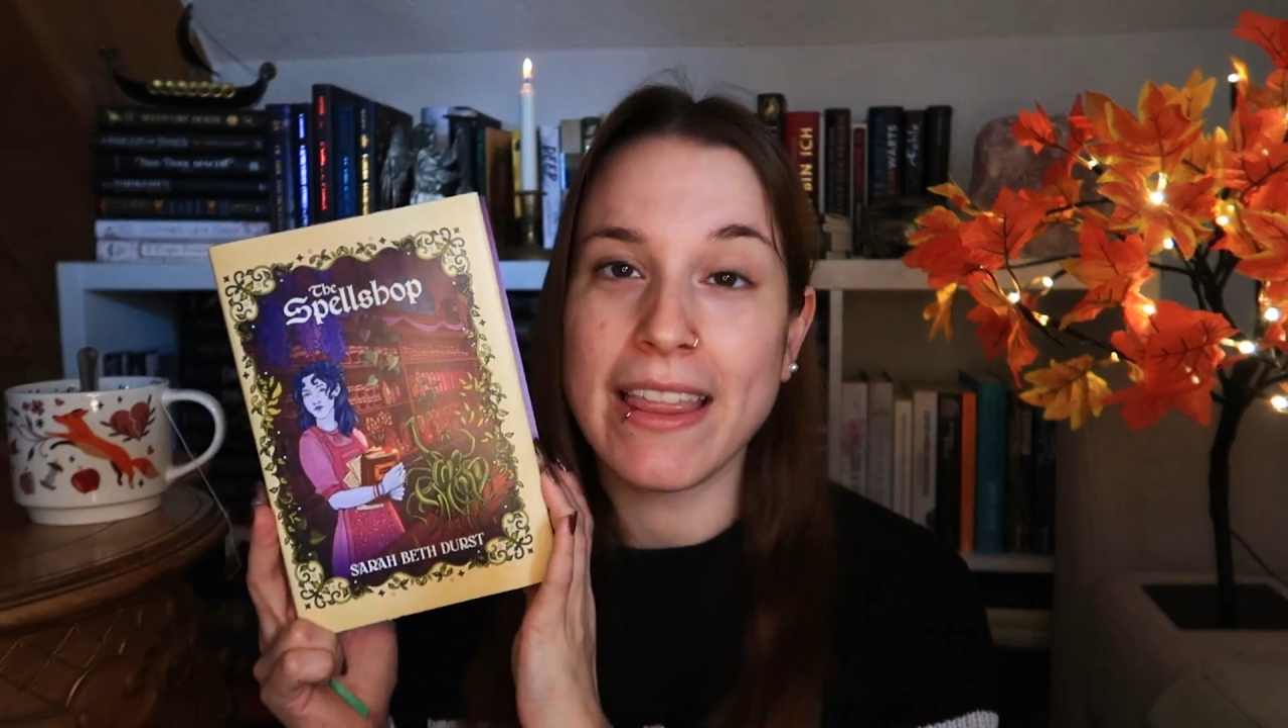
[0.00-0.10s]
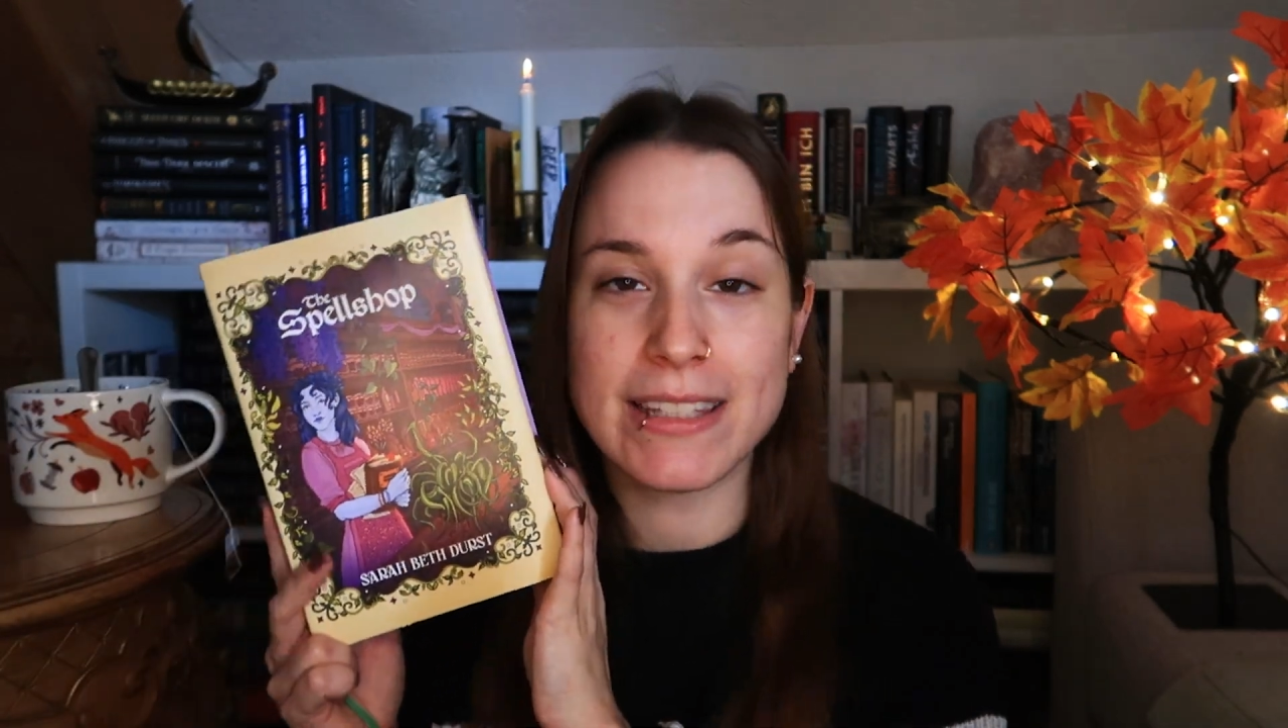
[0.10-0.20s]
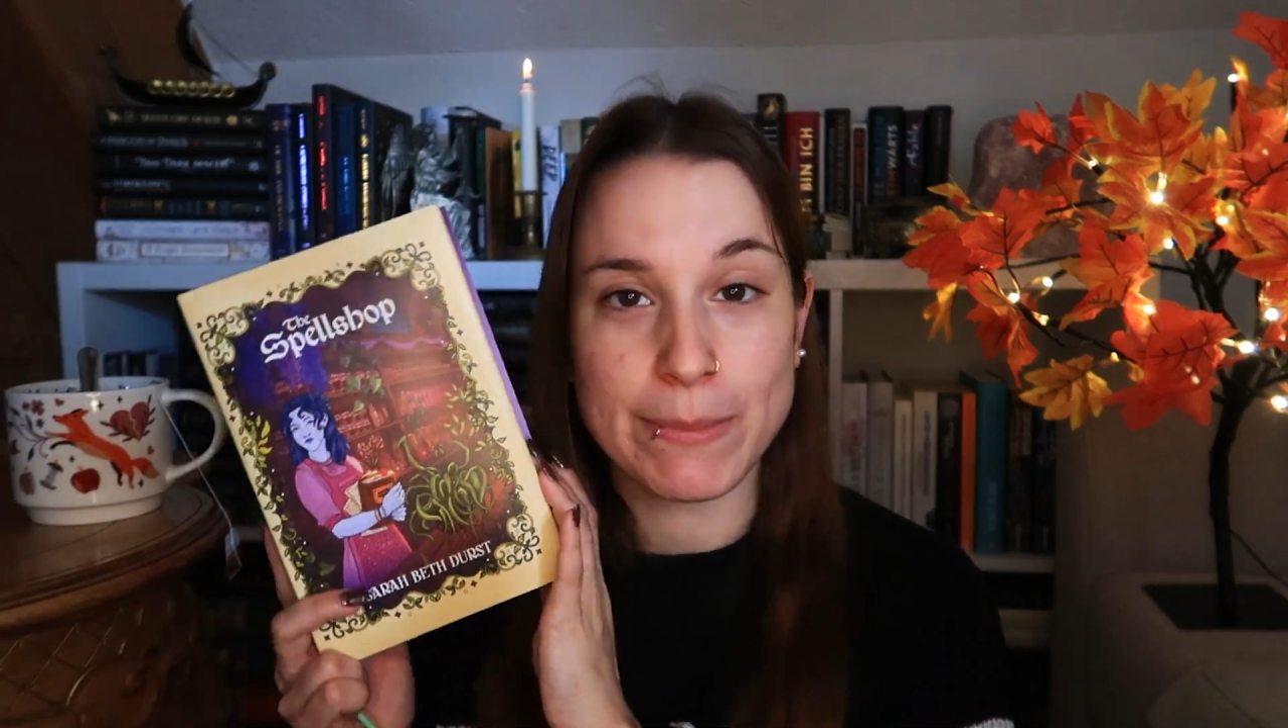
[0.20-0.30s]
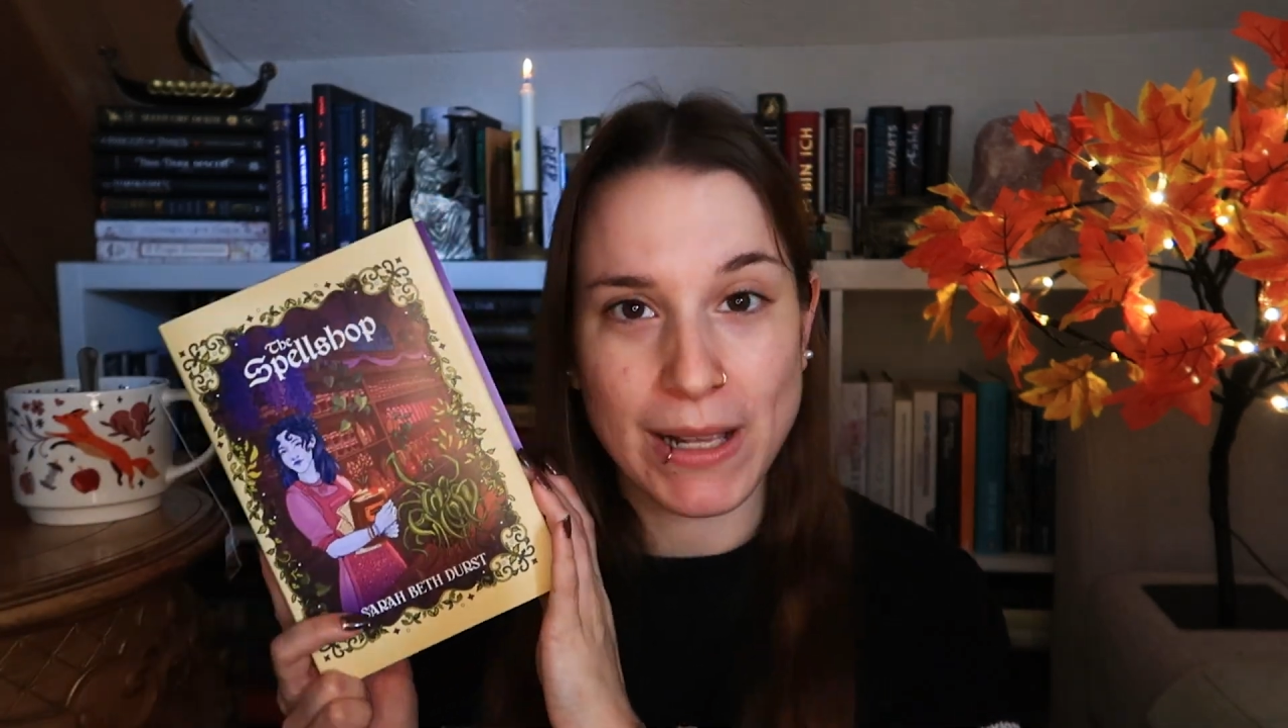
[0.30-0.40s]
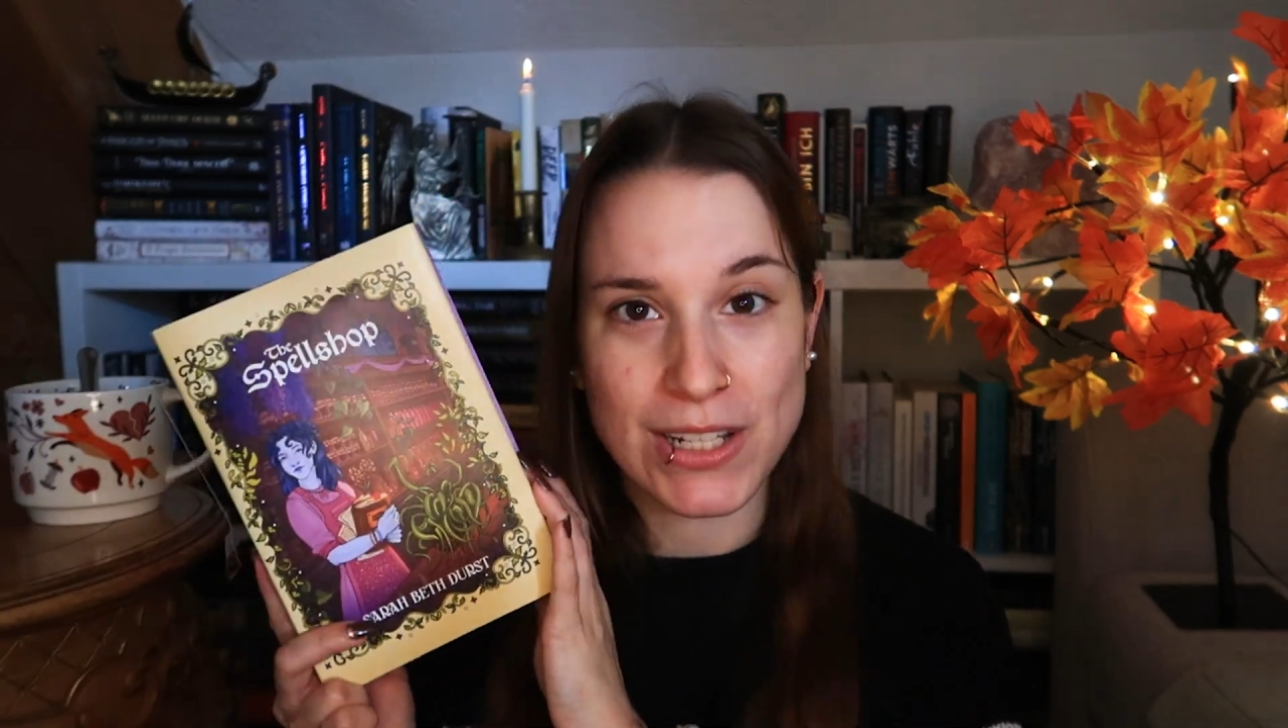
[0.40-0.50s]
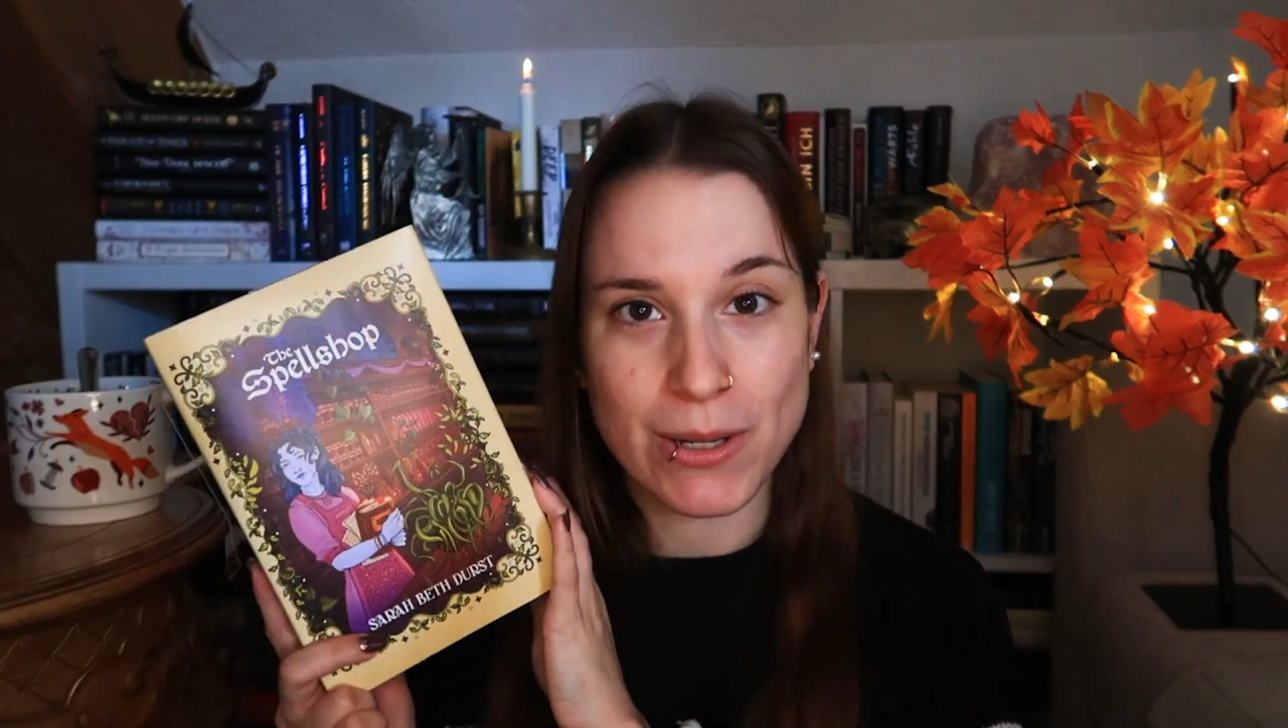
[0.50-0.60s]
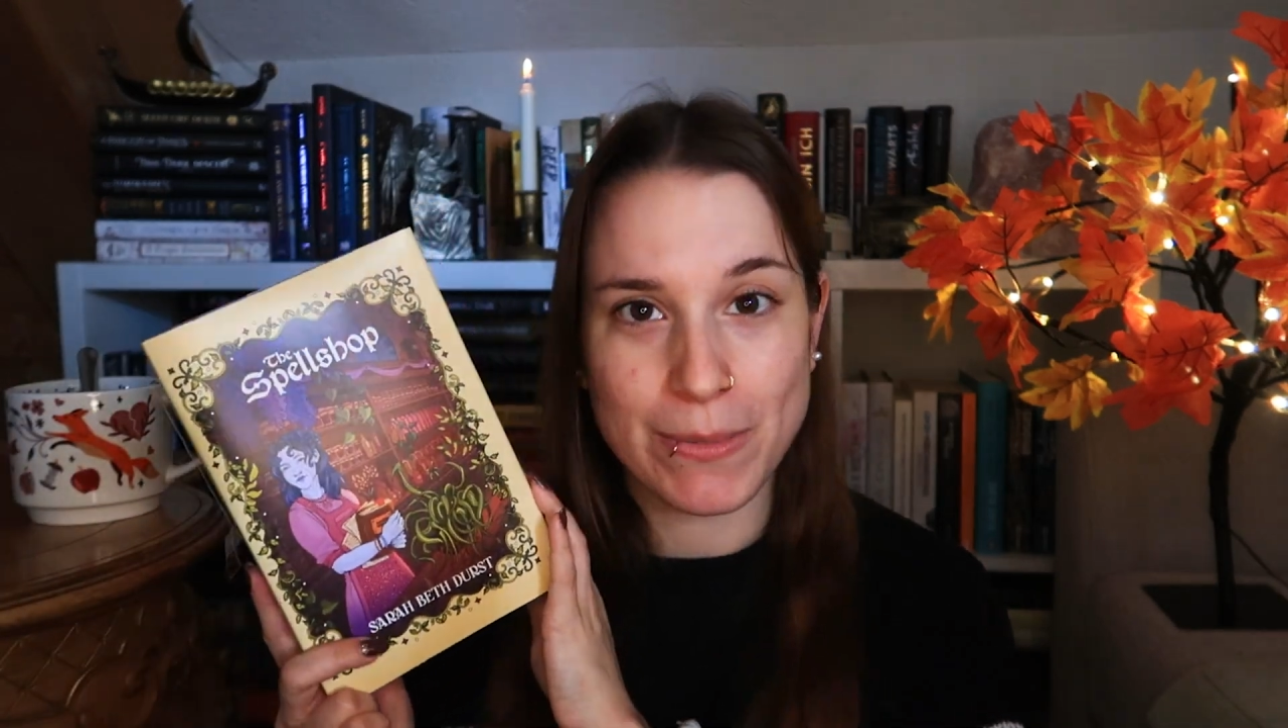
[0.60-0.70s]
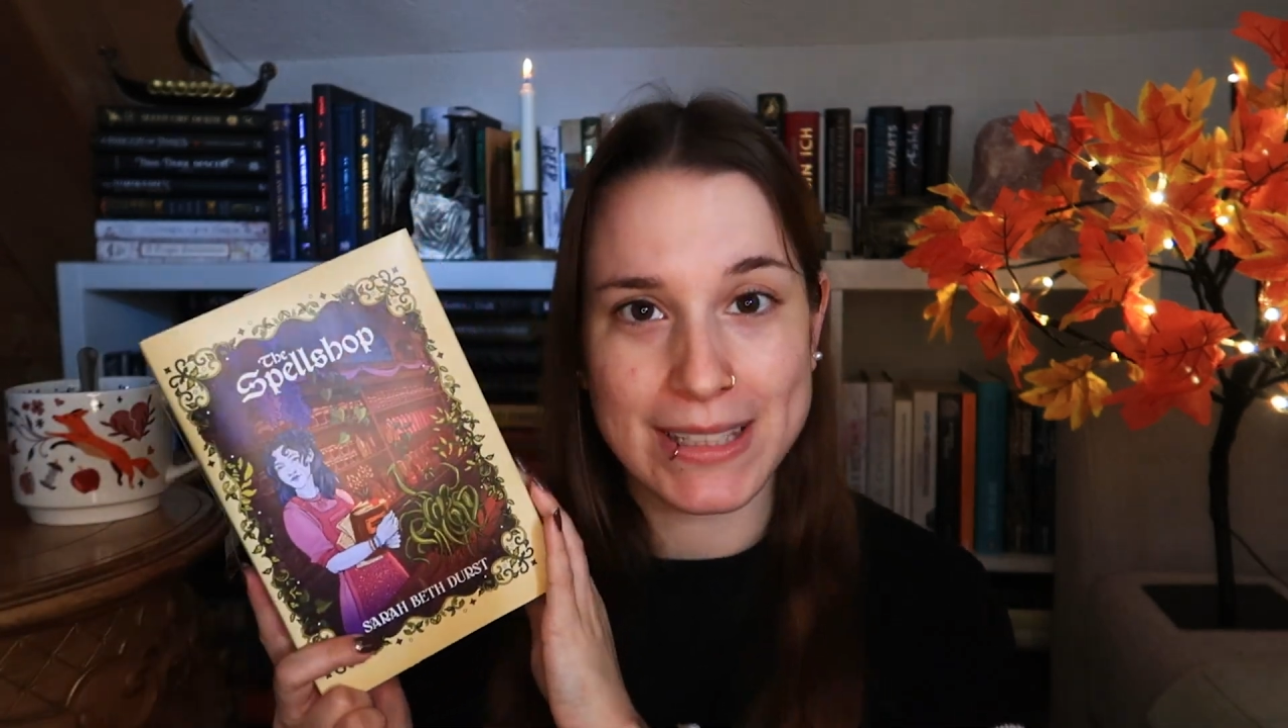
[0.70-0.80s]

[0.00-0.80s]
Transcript: The Spell Shop